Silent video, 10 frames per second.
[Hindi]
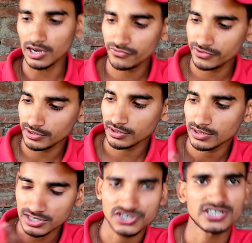दे फिर
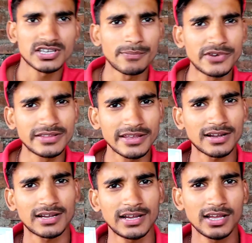अच्छा सेफ्टी दे
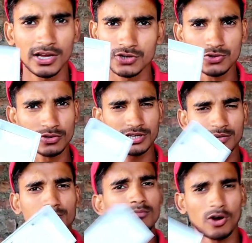रखा है जो कि
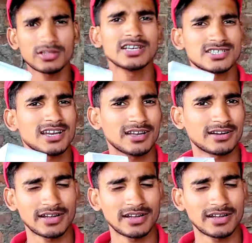बहुत ही अच्छा लग